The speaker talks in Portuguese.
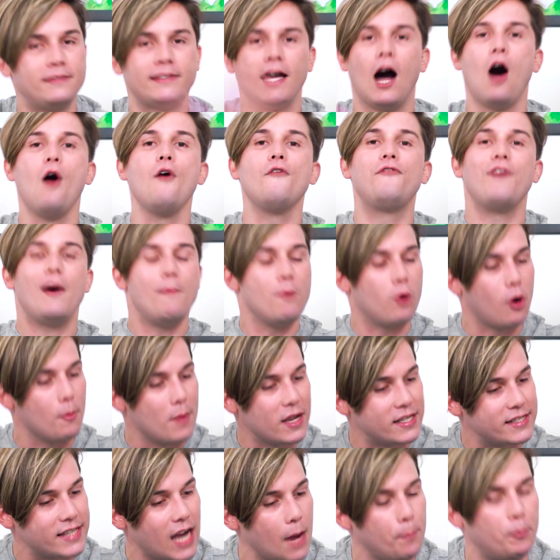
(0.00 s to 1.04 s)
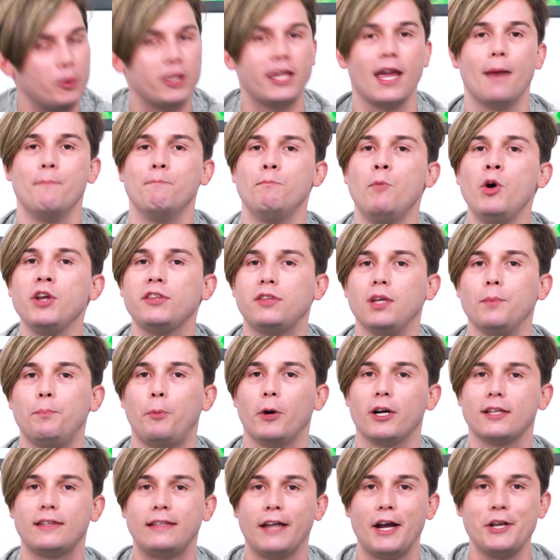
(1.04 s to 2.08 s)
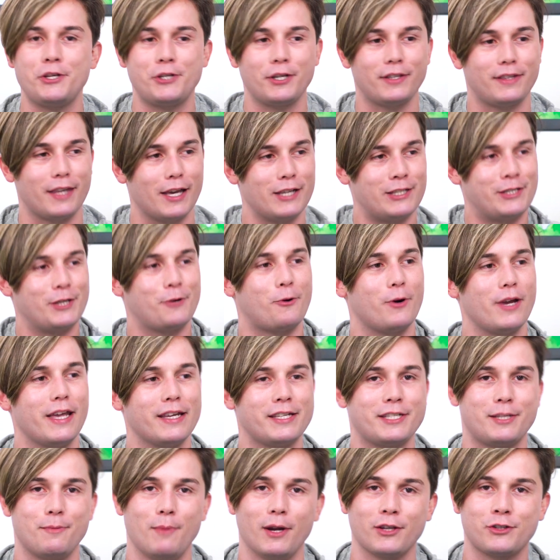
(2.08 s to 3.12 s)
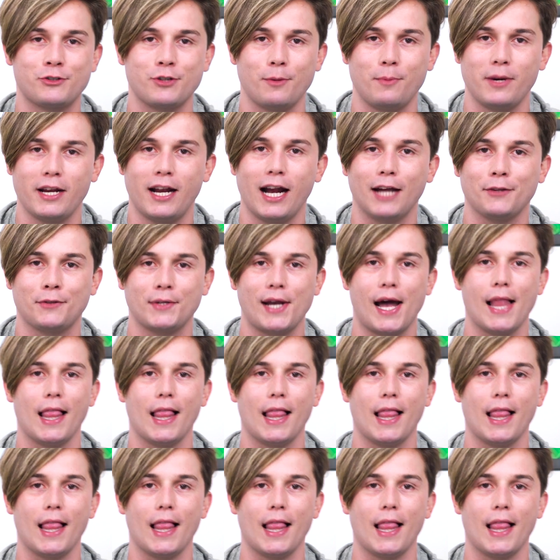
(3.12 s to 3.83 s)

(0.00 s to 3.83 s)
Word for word: Então vamos começar porque é muito importante ter esse conhecimento sobre Gato